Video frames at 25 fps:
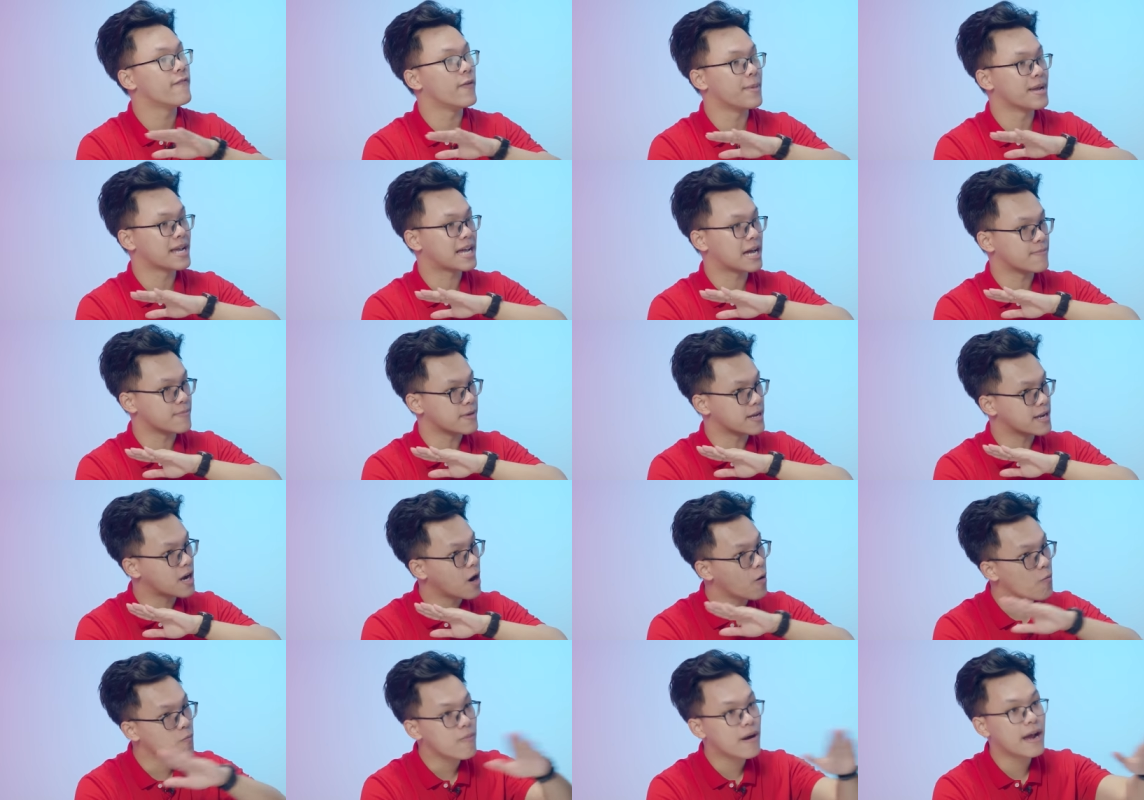và mình cảm
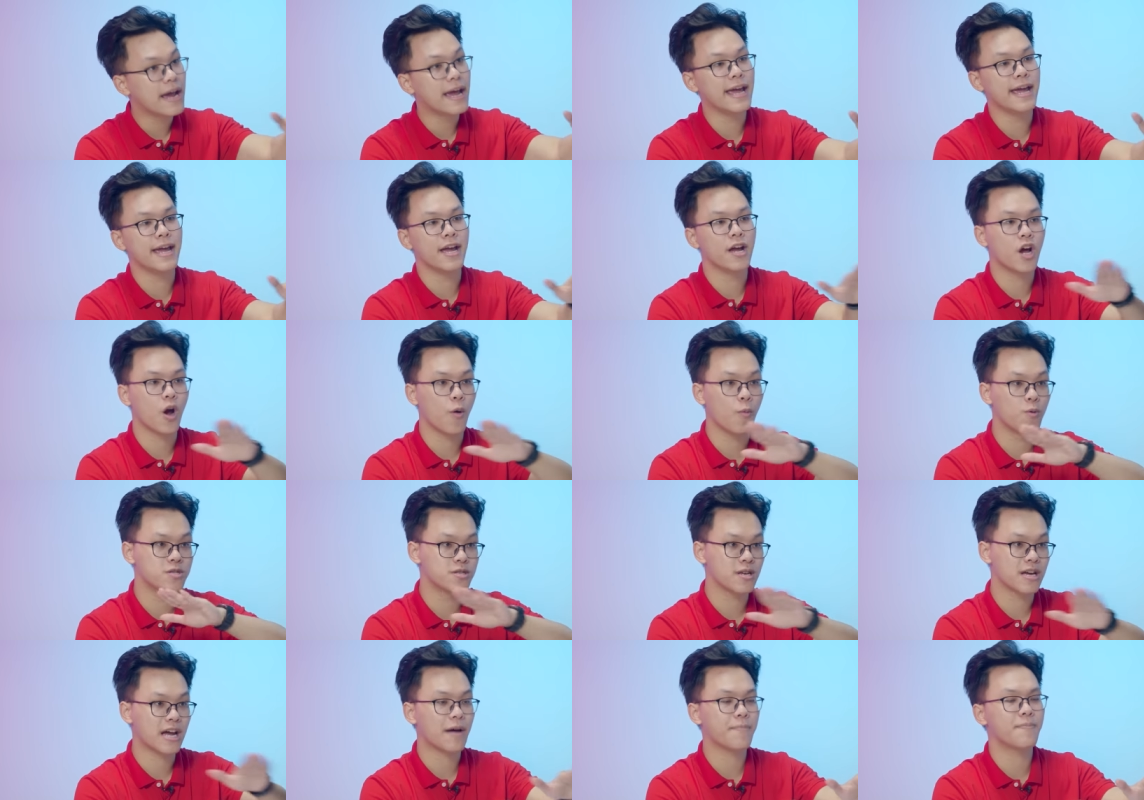thấy không hề có
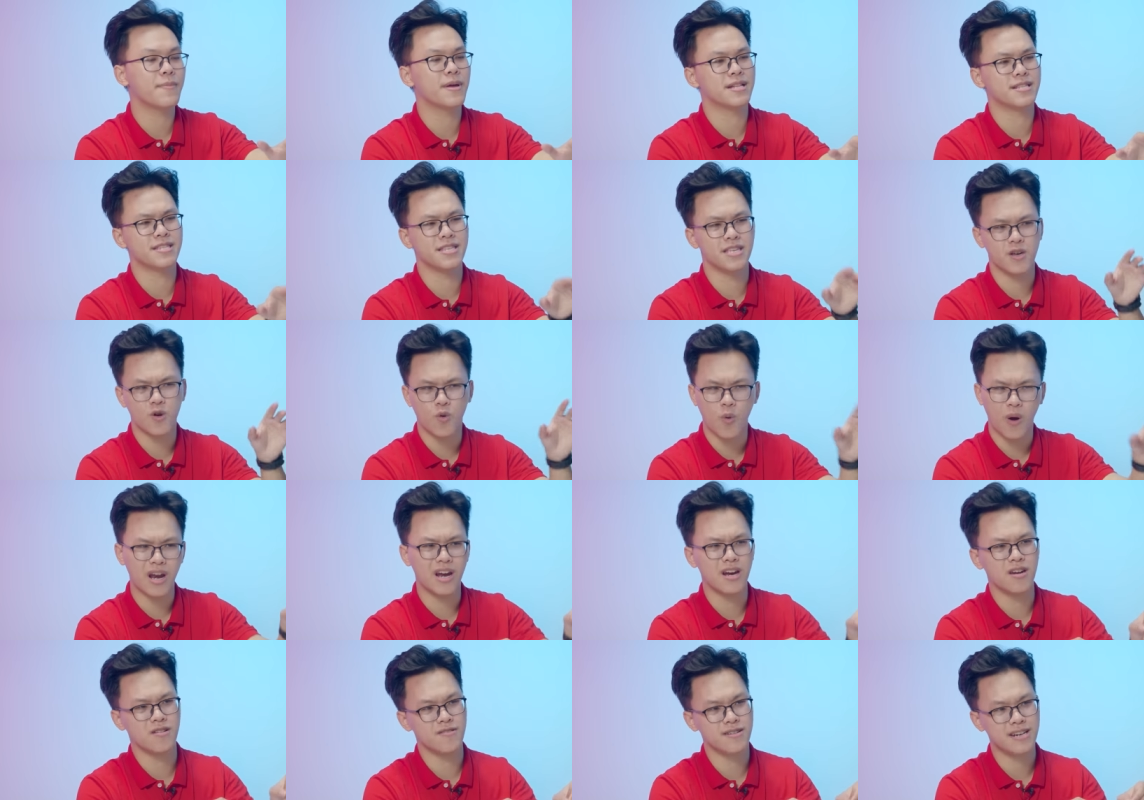một sự khác biệt gì
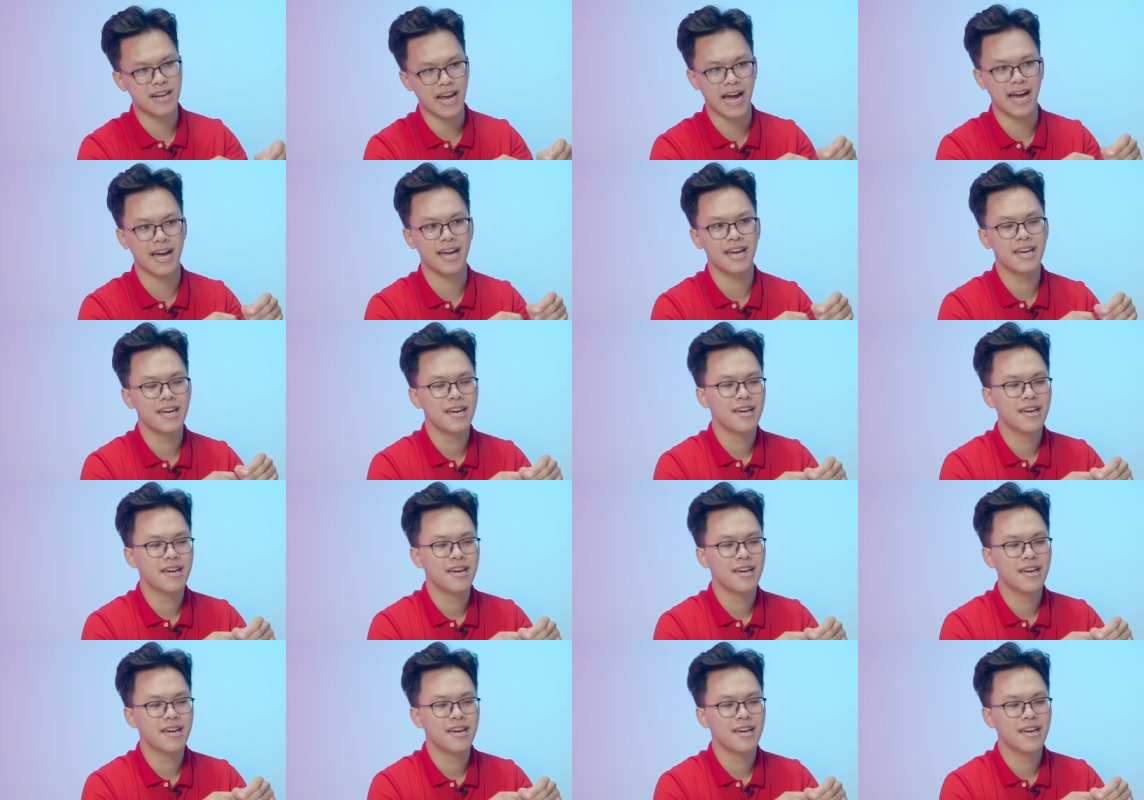quá là lớn cả.